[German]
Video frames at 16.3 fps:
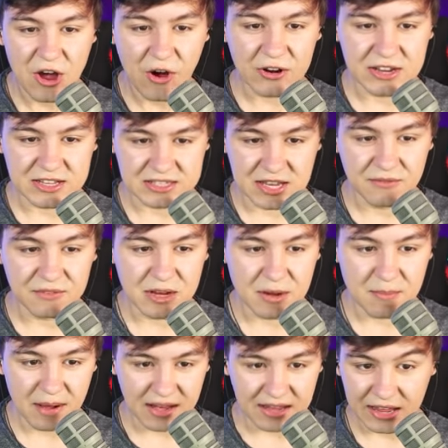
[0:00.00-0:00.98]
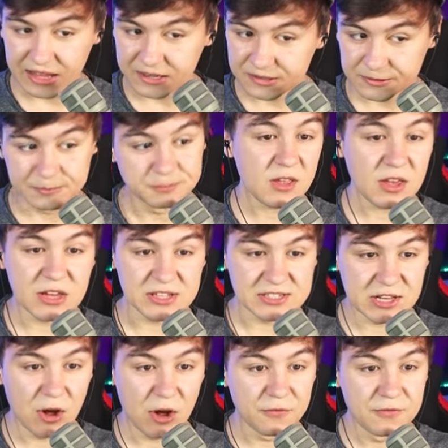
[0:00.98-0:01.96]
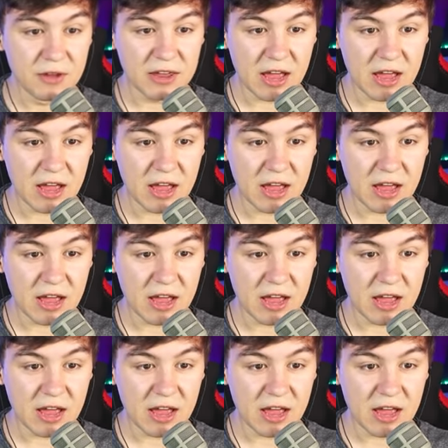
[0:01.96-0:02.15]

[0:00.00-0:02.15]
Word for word: Und jetzt haben wir den Magneten. Jetzt laufen wir